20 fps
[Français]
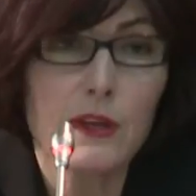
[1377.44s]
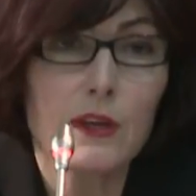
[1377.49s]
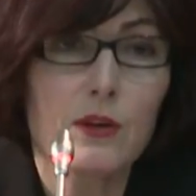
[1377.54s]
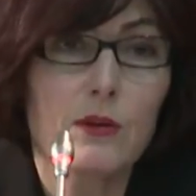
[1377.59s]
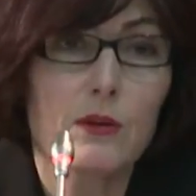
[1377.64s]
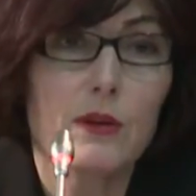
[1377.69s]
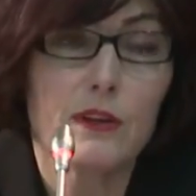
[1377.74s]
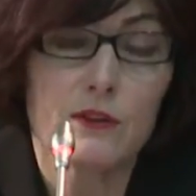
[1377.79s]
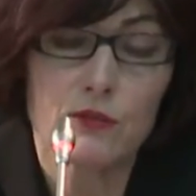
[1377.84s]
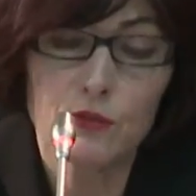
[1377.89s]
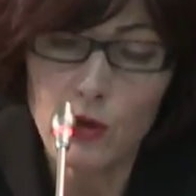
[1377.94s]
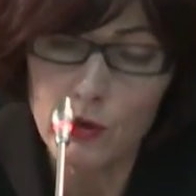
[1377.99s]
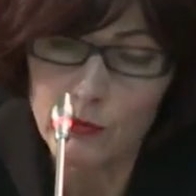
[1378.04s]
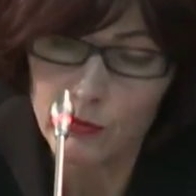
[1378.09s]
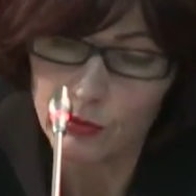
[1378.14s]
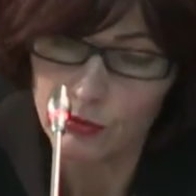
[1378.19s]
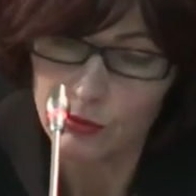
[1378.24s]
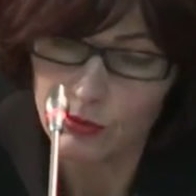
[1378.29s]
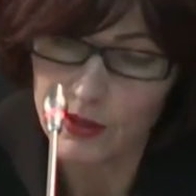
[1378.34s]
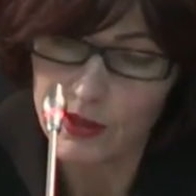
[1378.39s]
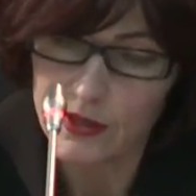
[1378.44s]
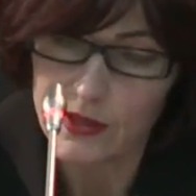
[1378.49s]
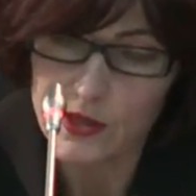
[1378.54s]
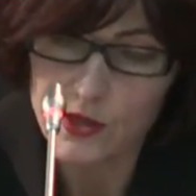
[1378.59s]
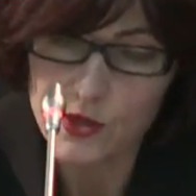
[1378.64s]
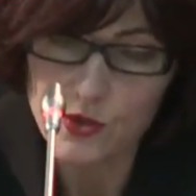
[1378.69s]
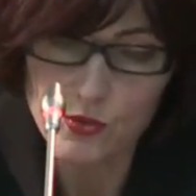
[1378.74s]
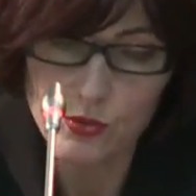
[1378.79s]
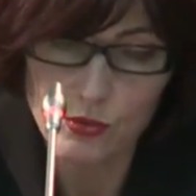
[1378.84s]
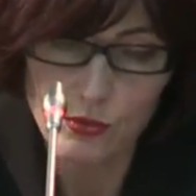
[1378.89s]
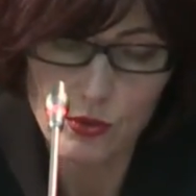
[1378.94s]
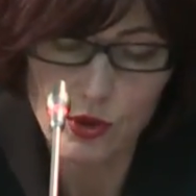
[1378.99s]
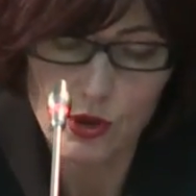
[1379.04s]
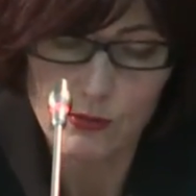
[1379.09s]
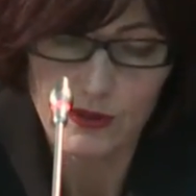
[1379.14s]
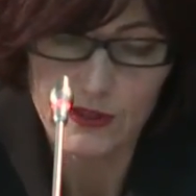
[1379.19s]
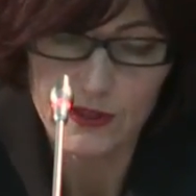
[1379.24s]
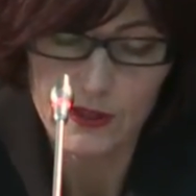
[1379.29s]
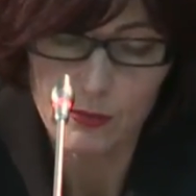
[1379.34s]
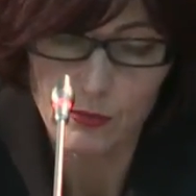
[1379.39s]
que les œuvres de création, comme
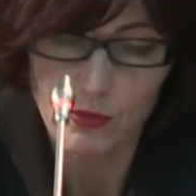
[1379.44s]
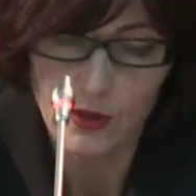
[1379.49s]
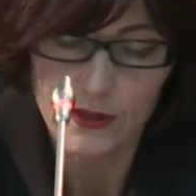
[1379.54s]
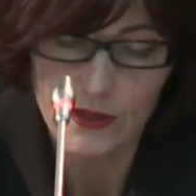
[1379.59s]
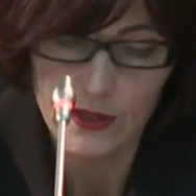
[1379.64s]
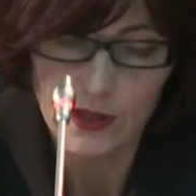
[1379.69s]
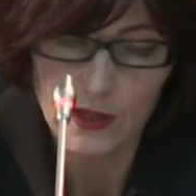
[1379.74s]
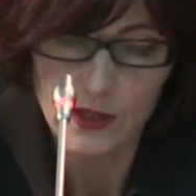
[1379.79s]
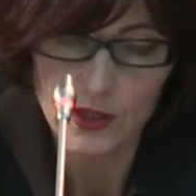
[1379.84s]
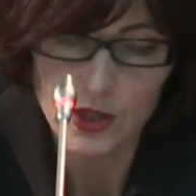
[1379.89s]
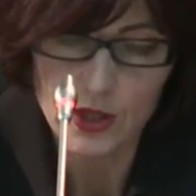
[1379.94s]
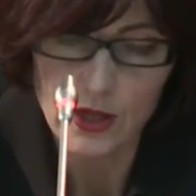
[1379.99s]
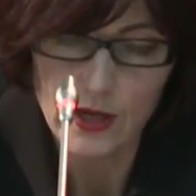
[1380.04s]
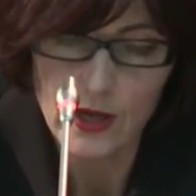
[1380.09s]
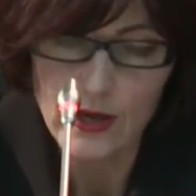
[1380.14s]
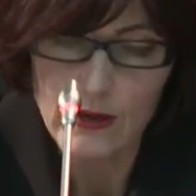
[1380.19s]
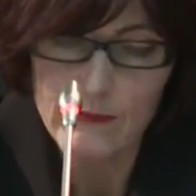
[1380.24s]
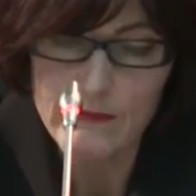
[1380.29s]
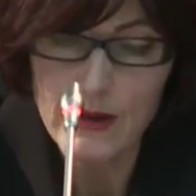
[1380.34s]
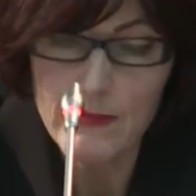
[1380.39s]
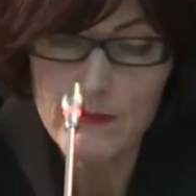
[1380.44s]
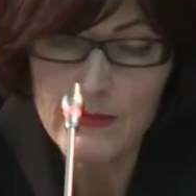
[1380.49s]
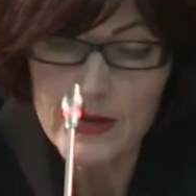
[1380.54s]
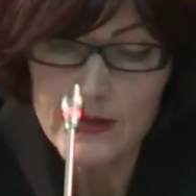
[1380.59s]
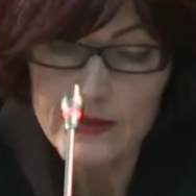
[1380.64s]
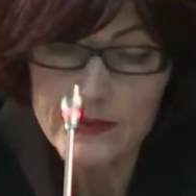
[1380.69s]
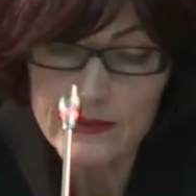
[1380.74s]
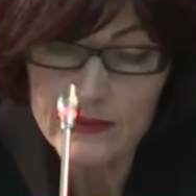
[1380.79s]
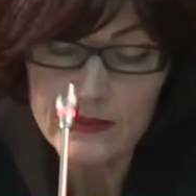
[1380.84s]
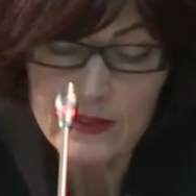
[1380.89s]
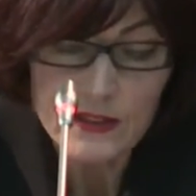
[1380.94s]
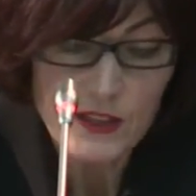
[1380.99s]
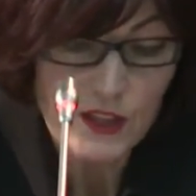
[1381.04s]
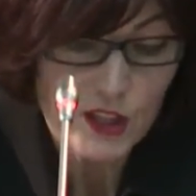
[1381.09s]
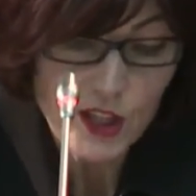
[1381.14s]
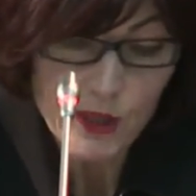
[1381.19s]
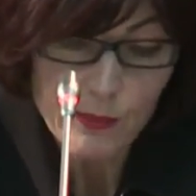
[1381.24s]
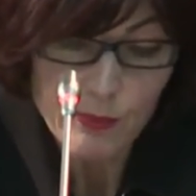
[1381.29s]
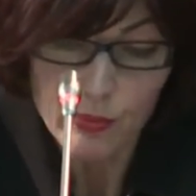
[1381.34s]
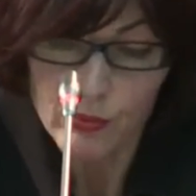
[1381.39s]
les témoignages, même lestées des
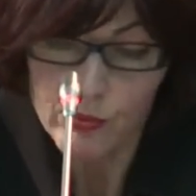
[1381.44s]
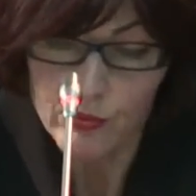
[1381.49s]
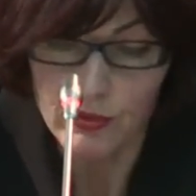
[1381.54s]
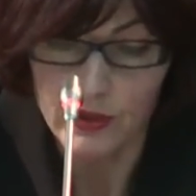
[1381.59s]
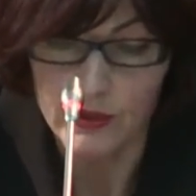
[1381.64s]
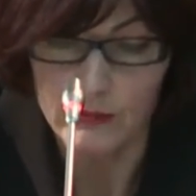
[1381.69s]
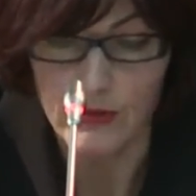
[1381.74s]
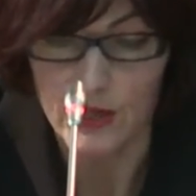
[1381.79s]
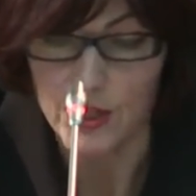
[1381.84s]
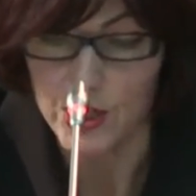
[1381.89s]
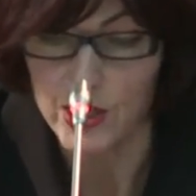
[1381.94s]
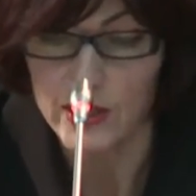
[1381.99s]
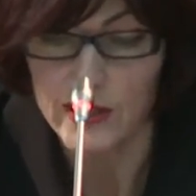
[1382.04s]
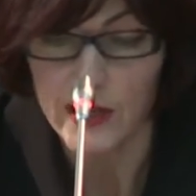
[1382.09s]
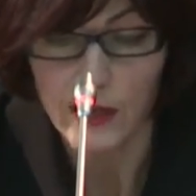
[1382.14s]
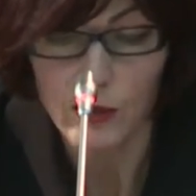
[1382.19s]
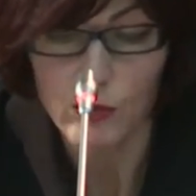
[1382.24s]
dépôts de l'imaginaire,